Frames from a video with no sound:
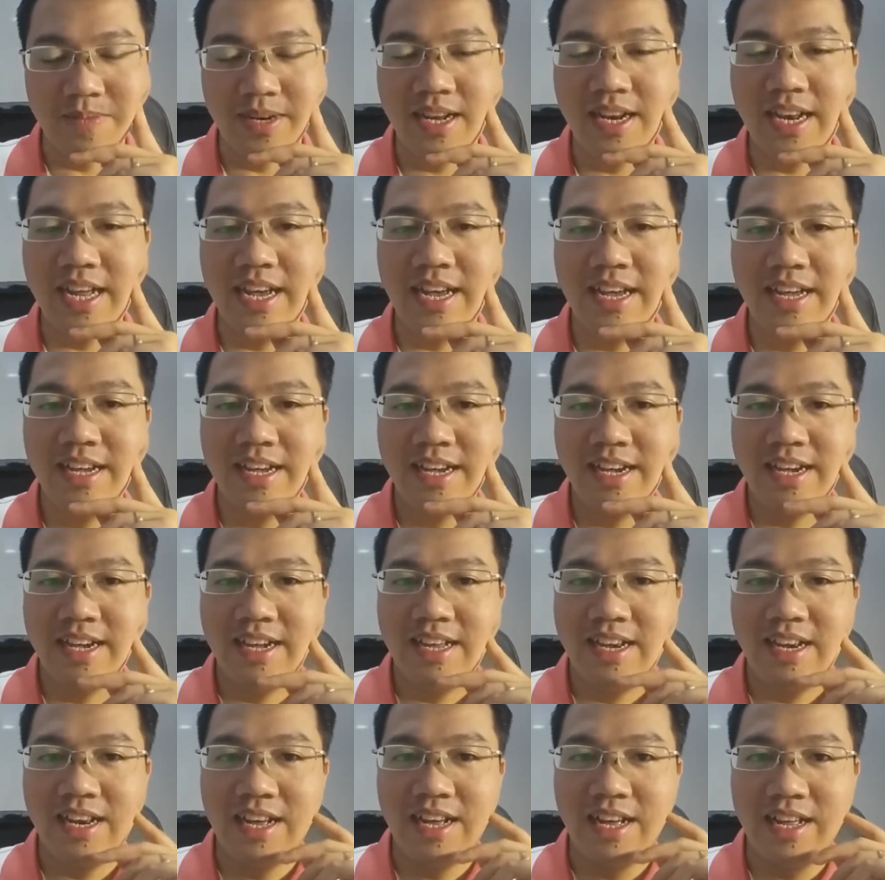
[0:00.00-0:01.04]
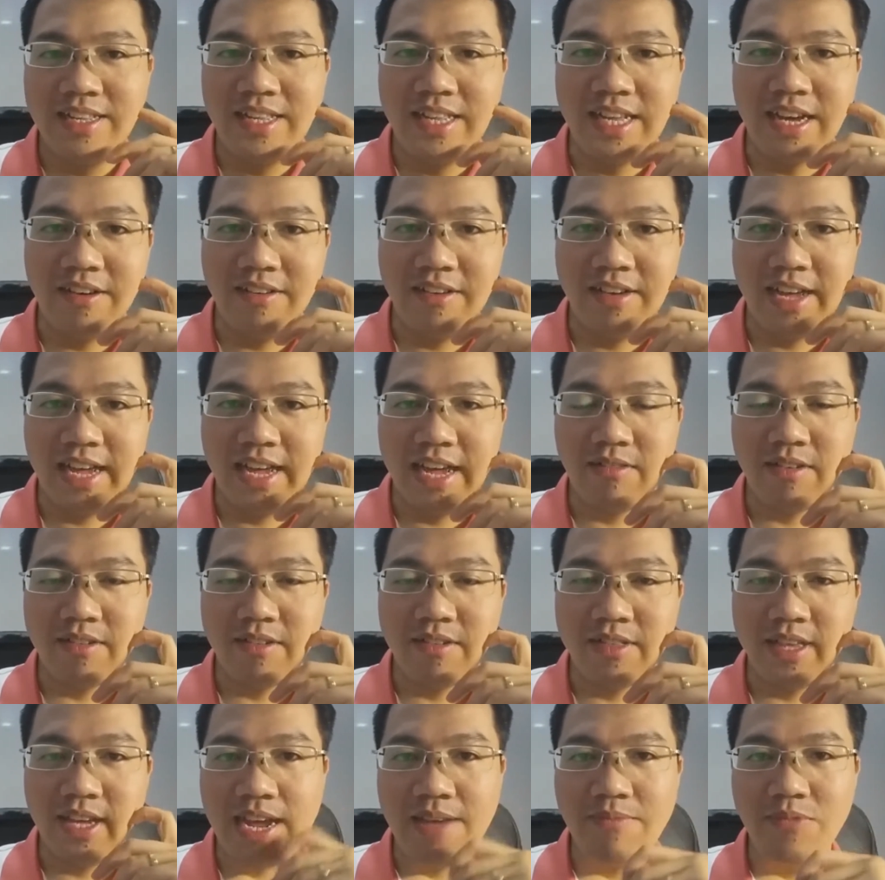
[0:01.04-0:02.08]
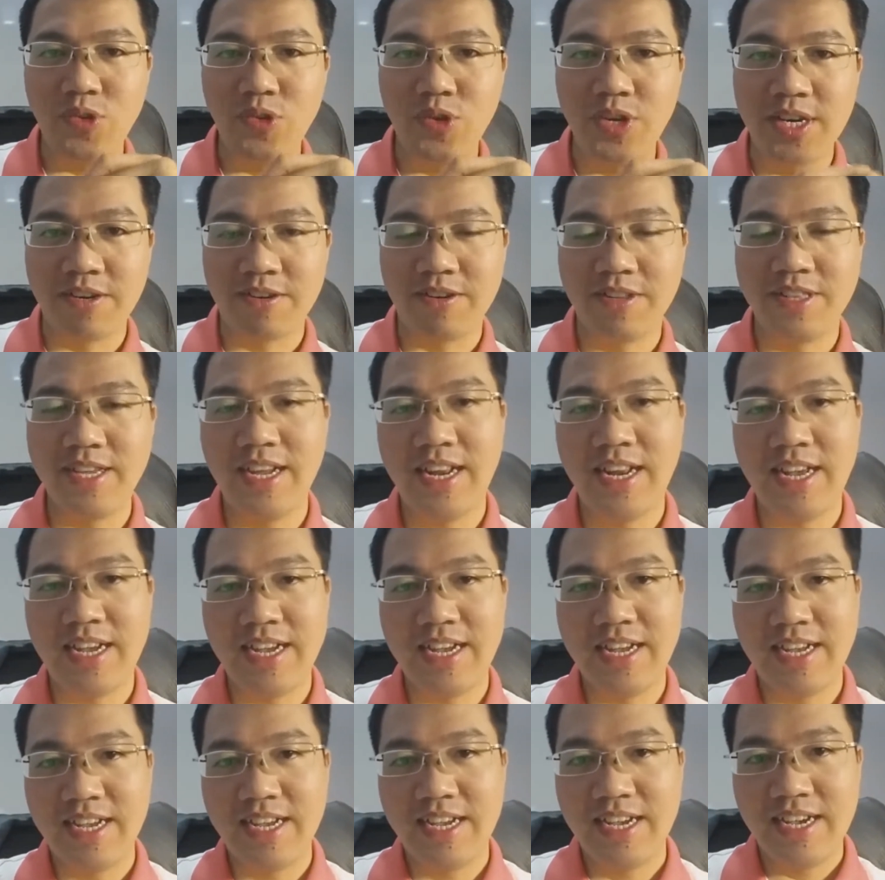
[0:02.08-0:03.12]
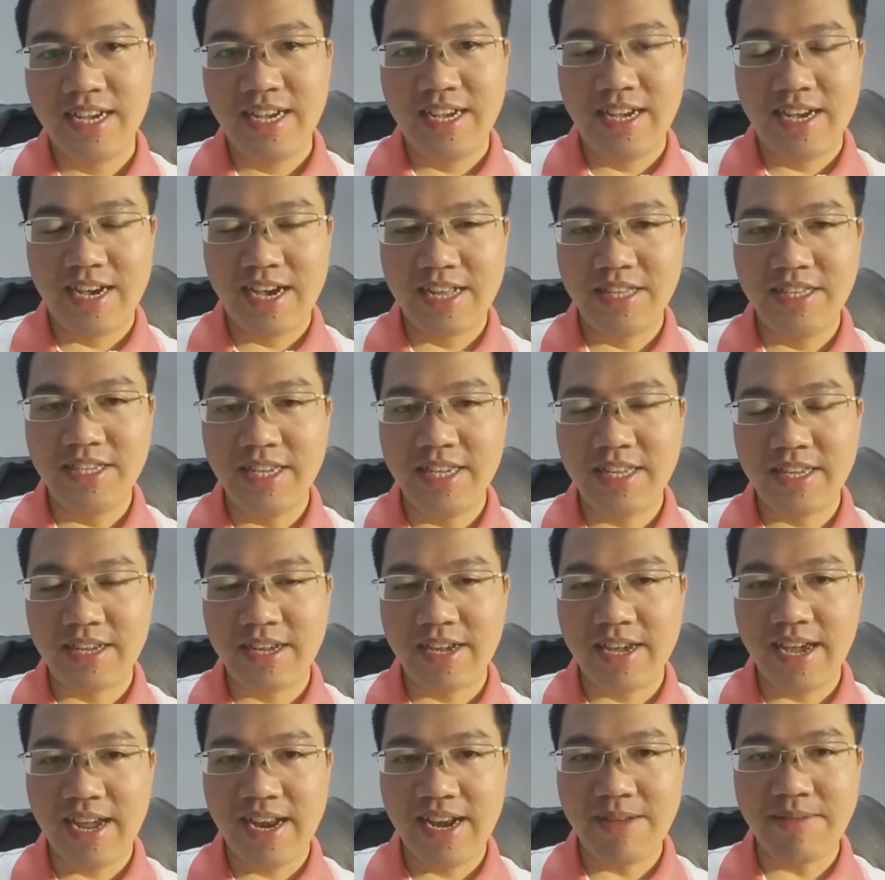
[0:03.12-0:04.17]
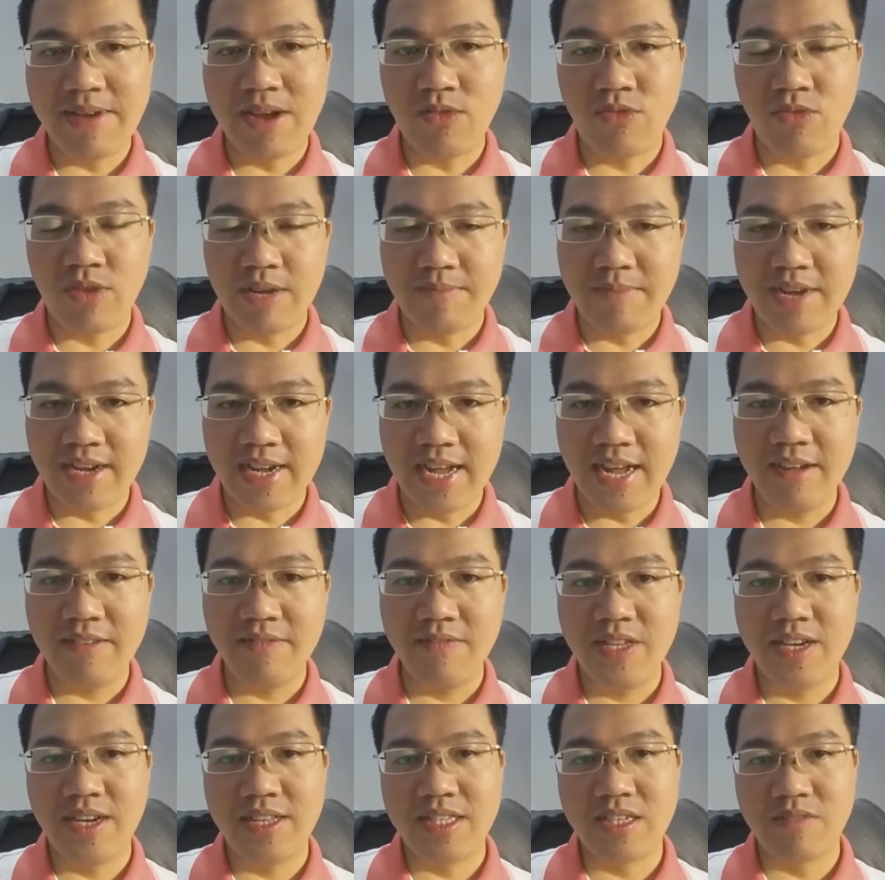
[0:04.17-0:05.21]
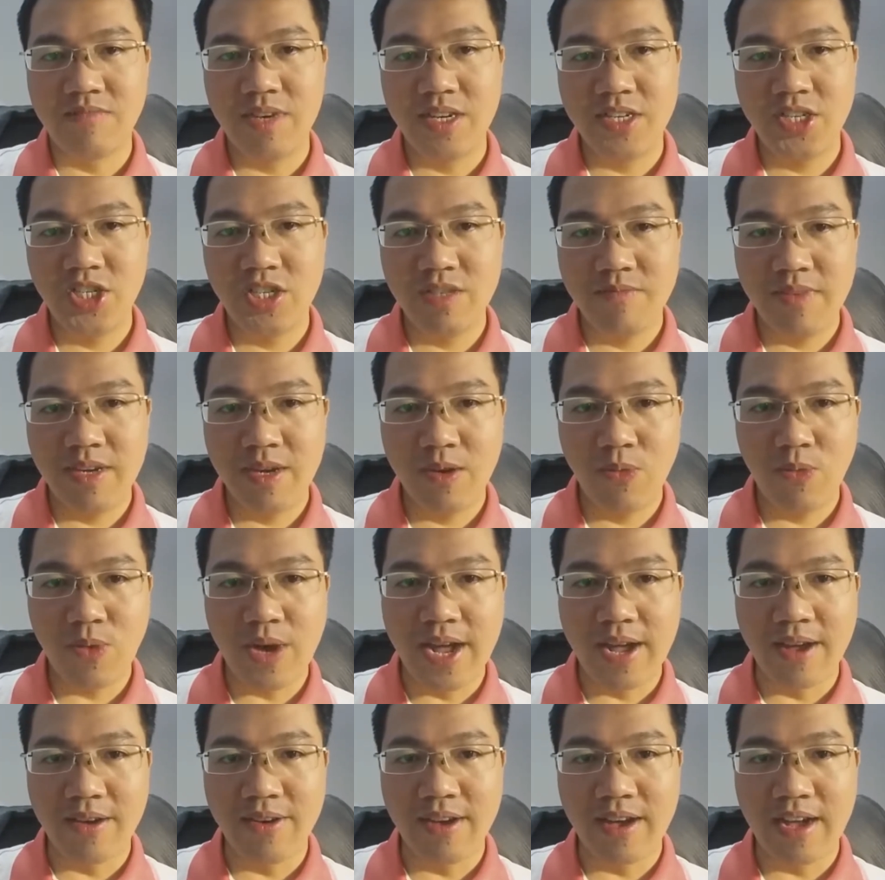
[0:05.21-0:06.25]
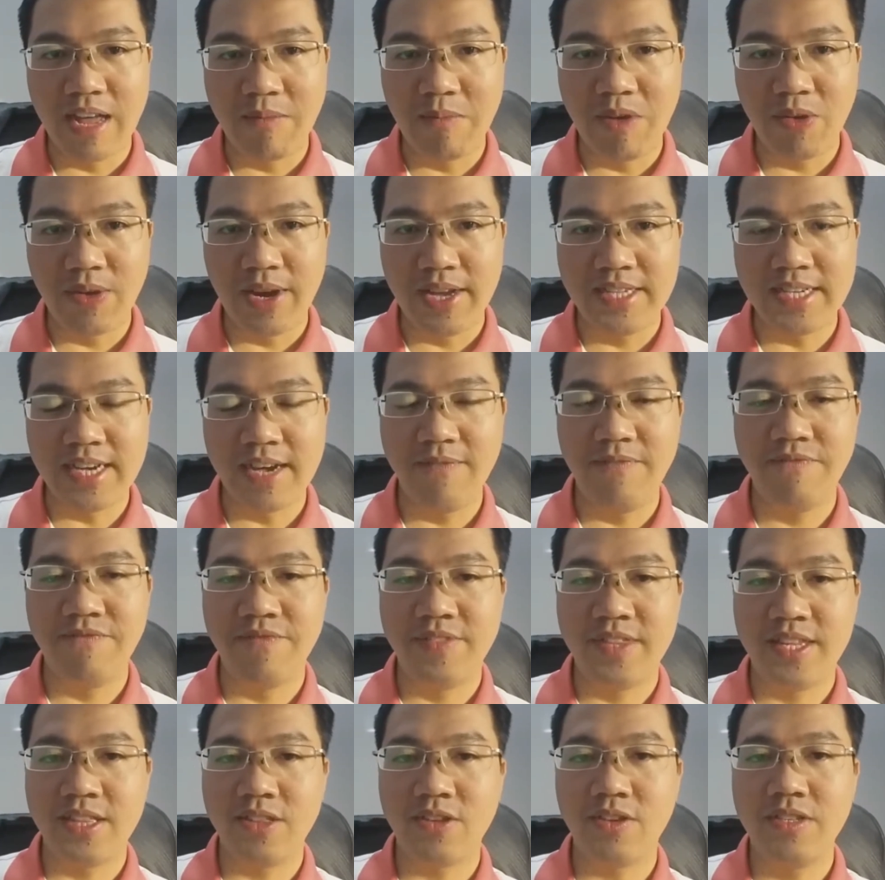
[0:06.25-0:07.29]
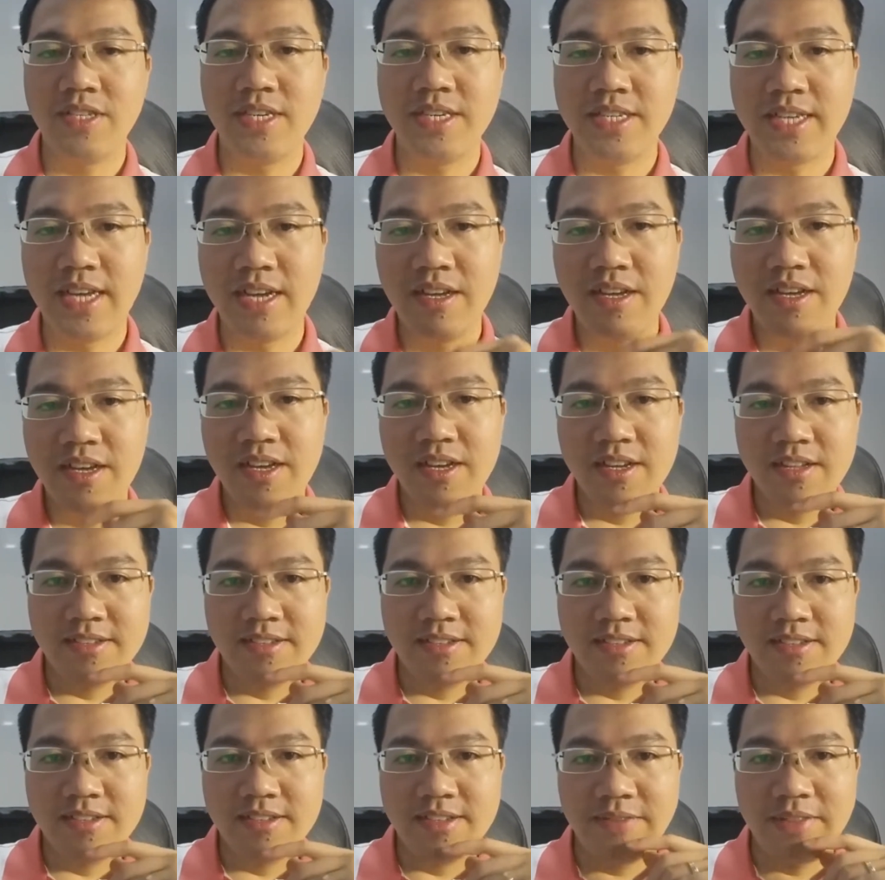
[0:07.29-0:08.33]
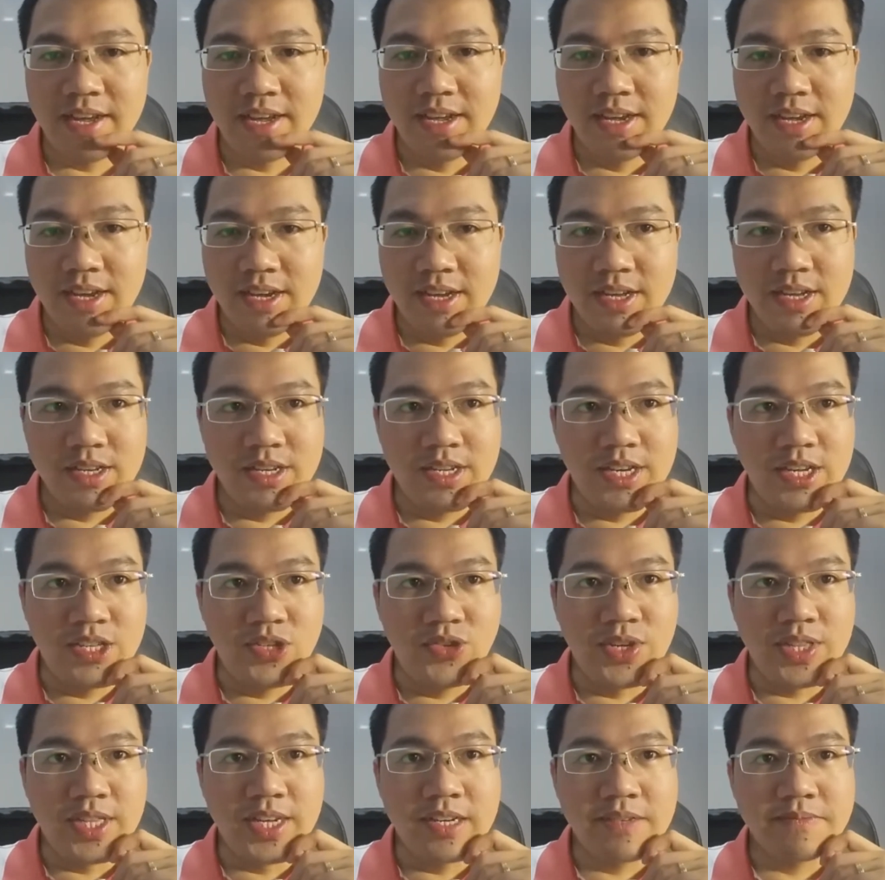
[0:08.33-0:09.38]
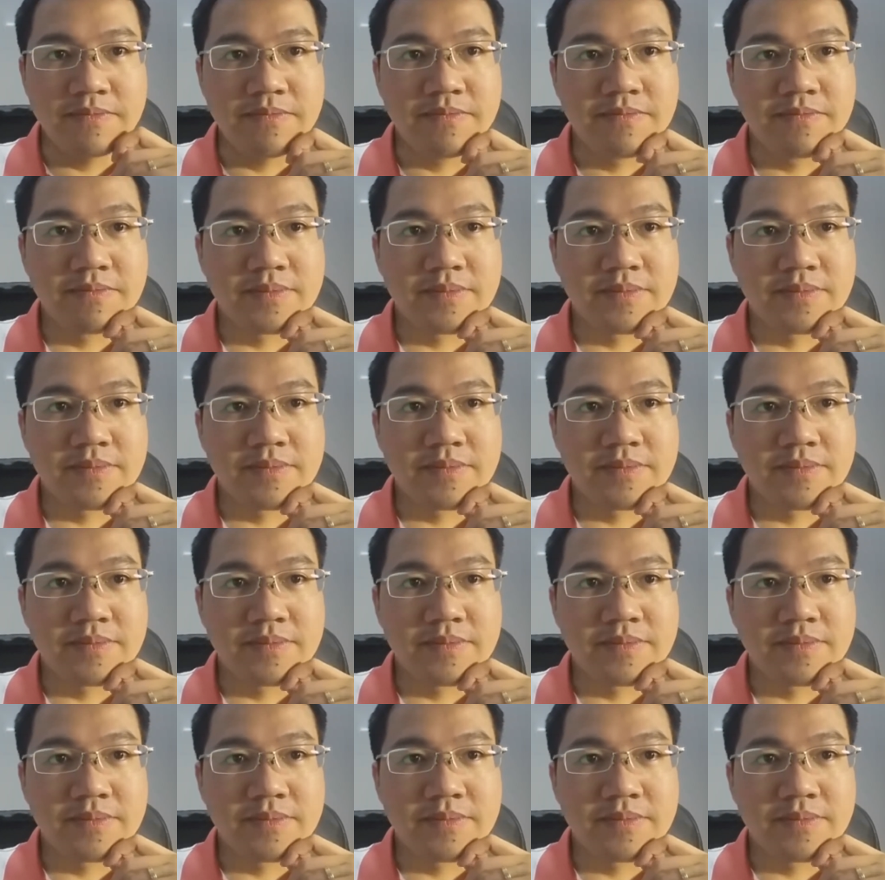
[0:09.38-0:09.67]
chấm ơn là là thế nào em có thể em tùy gửi có thể là à, nhìn cái đáp án của các bạn khác là dạ, chấm ơn chưa mơ vào hãy mình khởi ra ừ, rất tốt chính xác đây này nhìn chuyện đó